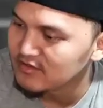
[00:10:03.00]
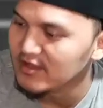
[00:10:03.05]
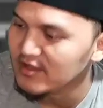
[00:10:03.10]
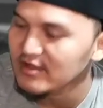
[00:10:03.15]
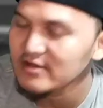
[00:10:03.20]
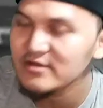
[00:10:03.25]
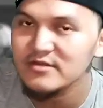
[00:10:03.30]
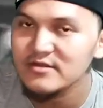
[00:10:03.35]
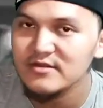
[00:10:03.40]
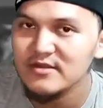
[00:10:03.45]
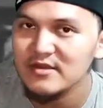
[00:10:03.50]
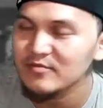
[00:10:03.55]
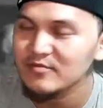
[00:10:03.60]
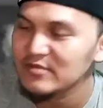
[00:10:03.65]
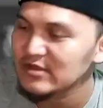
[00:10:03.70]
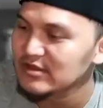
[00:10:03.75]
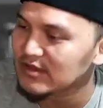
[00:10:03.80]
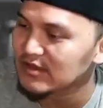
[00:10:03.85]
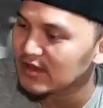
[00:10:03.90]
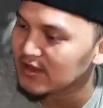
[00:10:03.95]
Dennis
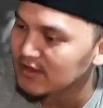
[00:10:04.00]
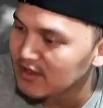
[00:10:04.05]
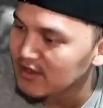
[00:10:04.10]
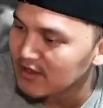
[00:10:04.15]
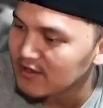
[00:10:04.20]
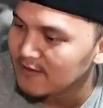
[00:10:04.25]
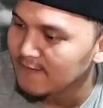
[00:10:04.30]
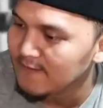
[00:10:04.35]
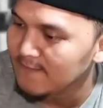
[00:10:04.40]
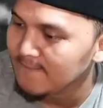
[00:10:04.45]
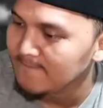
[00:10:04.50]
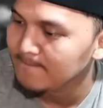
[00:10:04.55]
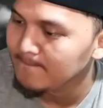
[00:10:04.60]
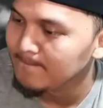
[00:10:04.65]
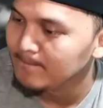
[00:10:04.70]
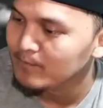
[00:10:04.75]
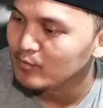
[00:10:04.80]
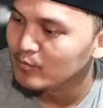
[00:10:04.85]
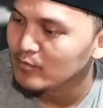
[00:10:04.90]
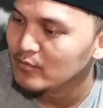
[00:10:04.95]
Quindesena,
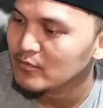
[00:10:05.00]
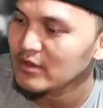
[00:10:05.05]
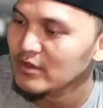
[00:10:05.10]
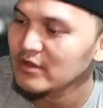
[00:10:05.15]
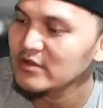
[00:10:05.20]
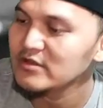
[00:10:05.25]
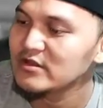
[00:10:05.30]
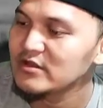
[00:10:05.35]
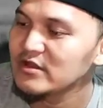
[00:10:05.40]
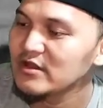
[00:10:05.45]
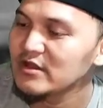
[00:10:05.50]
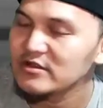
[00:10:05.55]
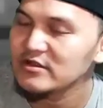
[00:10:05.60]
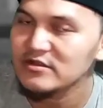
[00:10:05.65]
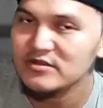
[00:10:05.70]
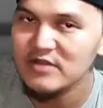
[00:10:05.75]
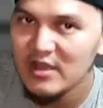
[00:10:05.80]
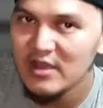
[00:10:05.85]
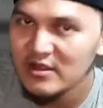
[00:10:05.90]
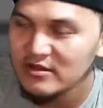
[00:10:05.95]
Adrian
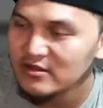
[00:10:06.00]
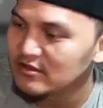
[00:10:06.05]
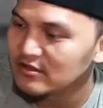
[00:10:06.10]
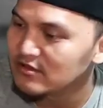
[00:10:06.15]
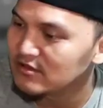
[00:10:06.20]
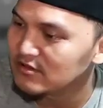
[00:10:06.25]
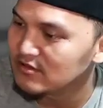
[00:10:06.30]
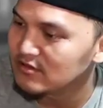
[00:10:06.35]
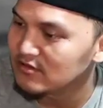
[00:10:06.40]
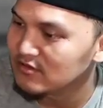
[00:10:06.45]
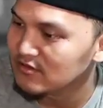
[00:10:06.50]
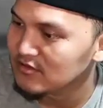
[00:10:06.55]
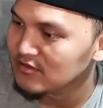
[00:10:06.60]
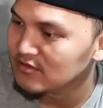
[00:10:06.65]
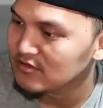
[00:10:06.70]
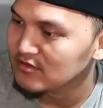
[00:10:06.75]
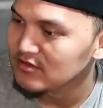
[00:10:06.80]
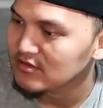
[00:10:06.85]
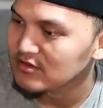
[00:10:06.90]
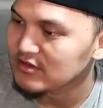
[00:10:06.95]
Tan,
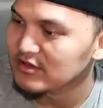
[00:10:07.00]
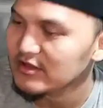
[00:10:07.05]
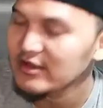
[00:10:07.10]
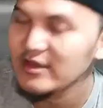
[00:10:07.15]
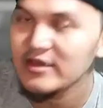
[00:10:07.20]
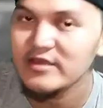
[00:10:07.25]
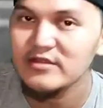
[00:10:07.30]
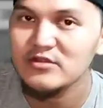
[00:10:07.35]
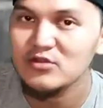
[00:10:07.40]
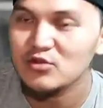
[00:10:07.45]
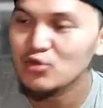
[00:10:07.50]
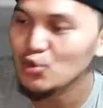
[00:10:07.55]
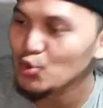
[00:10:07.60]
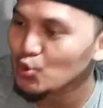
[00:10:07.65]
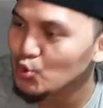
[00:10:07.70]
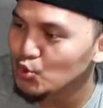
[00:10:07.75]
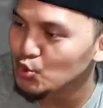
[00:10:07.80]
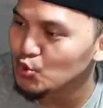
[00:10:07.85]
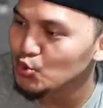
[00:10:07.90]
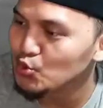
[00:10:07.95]
Glenn
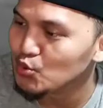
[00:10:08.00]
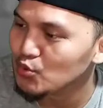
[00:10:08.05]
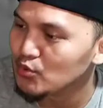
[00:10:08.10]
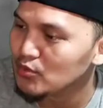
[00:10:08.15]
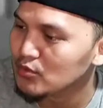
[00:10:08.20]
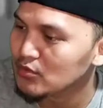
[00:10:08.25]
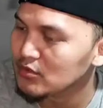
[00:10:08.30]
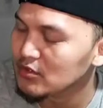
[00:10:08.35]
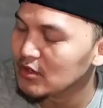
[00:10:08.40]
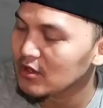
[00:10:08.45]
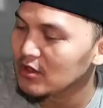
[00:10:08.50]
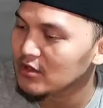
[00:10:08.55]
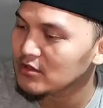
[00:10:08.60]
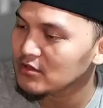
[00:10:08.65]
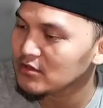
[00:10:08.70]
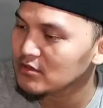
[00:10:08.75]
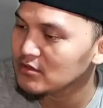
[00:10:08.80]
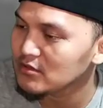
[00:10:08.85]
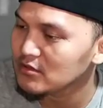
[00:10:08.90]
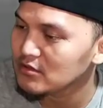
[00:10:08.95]
Cruz, yan.
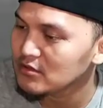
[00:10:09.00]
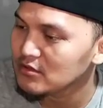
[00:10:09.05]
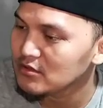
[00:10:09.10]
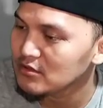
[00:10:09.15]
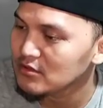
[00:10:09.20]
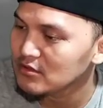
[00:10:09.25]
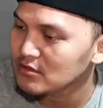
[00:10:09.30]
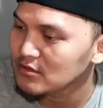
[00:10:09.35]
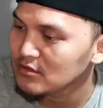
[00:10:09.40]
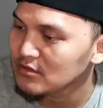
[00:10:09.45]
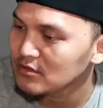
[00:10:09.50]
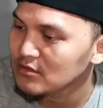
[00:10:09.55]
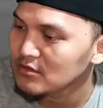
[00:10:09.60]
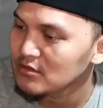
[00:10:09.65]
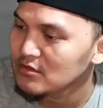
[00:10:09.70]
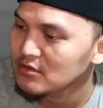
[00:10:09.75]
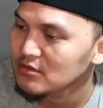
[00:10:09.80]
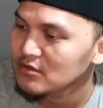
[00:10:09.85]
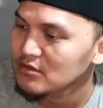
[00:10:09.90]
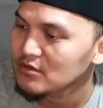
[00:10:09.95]

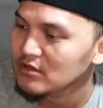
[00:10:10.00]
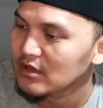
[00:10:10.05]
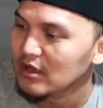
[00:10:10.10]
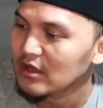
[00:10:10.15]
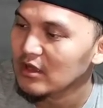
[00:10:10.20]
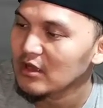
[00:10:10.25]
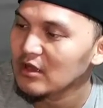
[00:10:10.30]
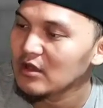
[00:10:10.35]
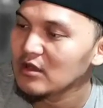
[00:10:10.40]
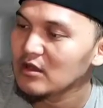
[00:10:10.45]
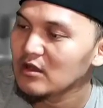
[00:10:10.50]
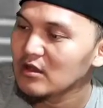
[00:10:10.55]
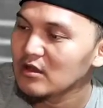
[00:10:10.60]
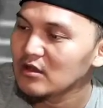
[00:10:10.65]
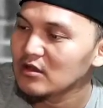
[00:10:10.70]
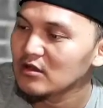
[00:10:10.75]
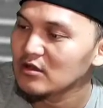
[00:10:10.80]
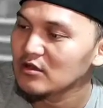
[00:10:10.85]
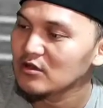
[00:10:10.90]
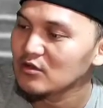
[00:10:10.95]

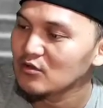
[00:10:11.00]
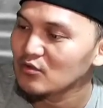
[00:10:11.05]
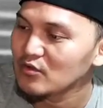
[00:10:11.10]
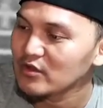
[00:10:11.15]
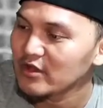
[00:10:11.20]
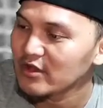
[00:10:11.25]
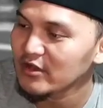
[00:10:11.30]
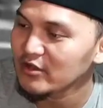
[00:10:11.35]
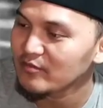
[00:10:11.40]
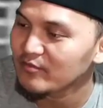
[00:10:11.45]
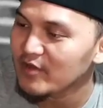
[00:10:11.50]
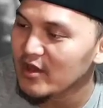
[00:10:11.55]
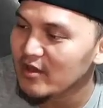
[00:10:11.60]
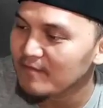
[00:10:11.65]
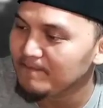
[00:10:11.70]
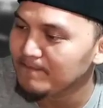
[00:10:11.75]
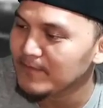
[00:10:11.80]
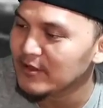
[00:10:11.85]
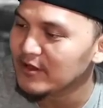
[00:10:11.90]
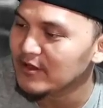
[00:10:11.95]
Uh, walang iba,
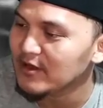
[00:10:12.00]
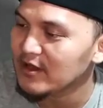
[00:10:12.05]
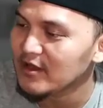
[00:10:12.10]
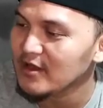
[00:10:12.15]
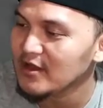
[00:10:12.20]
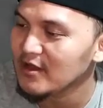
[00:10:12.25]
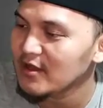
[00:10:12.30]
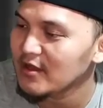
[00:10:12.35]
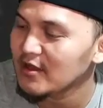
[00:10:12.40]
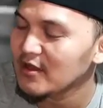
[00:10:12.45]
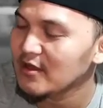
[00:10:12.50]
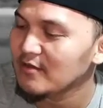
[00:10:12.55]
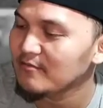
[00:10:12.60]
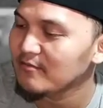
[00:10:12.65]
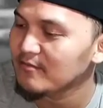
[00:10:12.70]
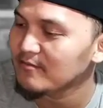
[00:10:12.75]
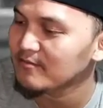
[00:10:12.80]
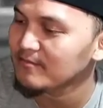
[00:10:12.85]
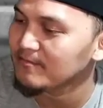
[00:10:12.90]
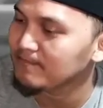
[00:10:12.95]
pinaka
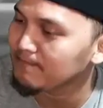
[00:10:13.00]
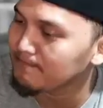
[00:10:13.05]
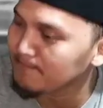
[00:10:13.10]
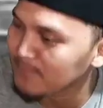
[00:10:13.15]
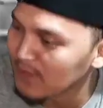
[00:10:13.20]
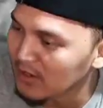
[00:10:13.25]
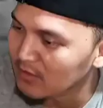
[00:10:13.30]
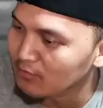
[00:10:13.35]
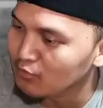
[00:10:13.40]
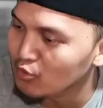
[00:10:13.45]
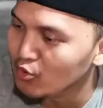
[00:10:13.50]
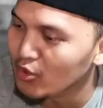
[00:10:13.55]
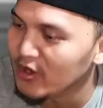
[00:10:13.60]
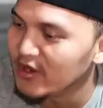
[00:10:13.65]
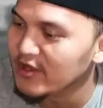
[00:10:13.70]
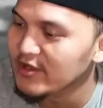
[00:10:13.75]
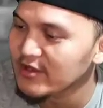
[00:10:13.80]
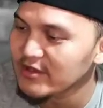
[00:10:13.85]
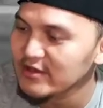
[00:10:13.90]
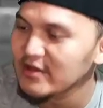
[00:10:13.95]
um,
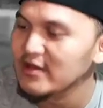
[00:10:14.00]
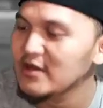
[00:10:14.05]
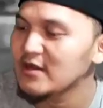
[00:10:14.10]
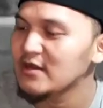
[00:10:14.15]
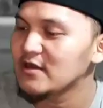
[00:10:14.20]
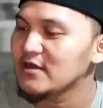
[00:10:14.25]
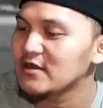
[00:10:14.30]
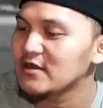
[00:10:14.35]
nagbuhay ng